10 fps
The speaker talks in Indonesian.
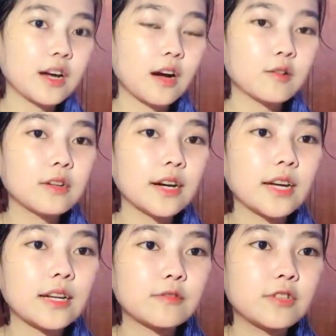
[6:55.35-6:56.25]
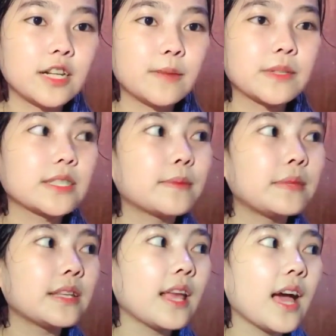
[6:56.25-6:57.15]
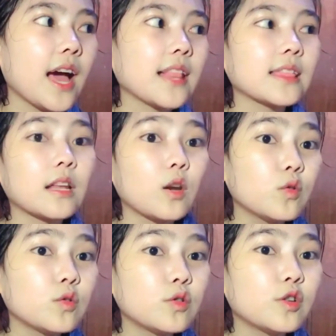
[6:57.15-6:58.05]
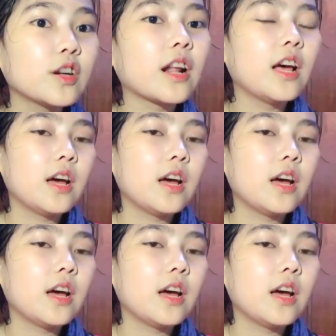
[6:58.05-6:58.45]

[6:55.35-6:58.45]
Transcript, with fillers: aku kayak udah dapat cemilan, telur,